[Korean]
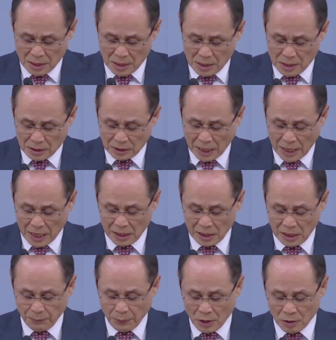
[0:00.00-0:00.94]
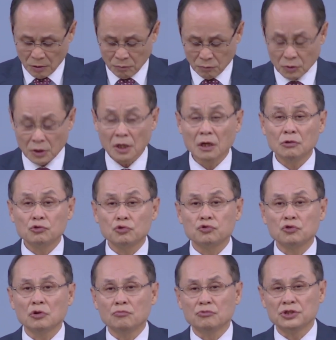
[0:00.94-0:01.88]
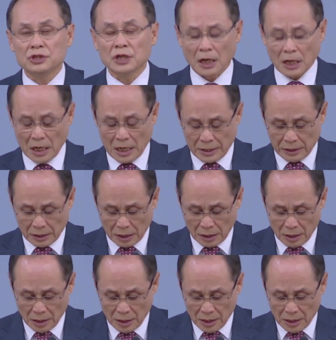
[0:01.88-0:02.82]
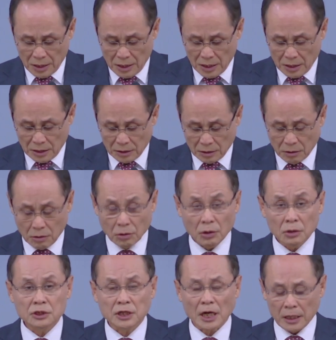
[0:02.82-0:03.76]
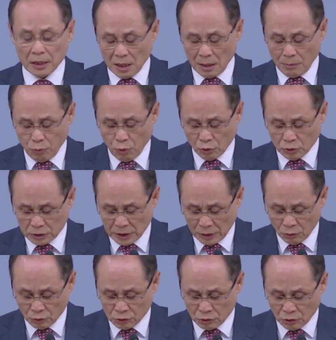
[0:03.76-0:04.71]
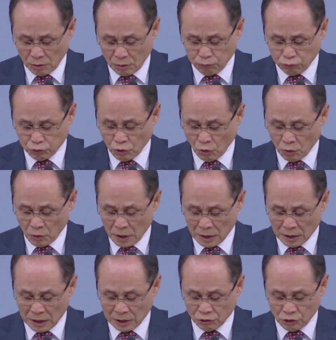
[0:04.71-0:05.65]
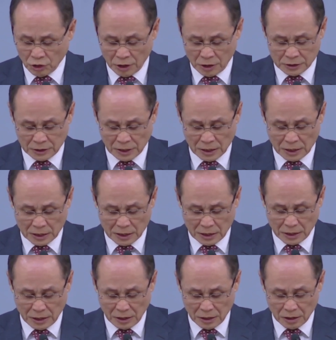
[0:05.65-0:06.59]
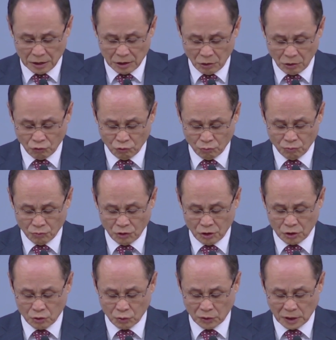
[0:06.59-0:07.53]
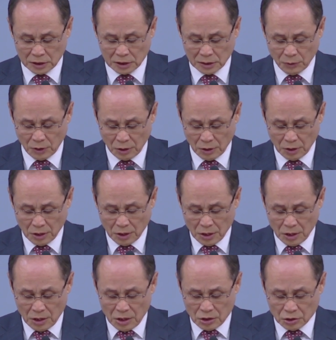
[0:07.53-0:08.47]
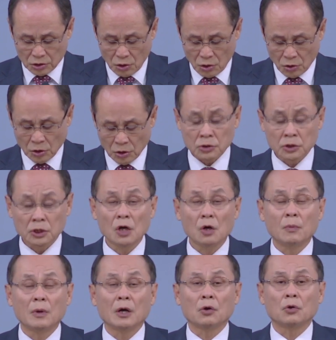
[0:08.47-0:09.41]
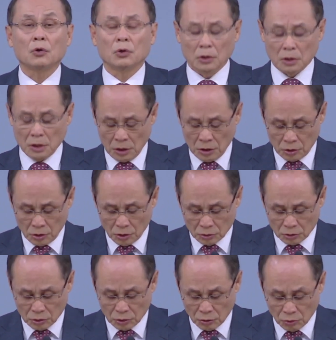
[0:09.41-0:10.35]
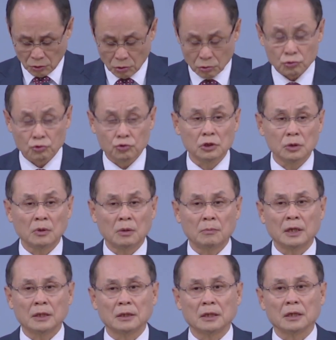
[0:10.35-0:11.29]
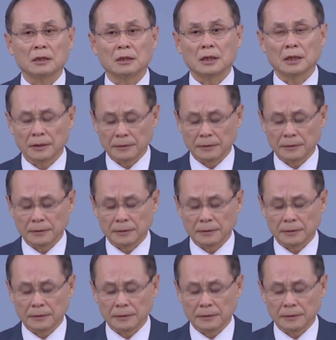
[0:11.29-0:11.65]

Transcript: 다리 병이 수술 문제가 아니라 그런 자기가 목사로서 부족함과 죄를 생각하니 이런 눈물이 쏟아지며 성령 체험하고 인격적으로 주님을 만났다.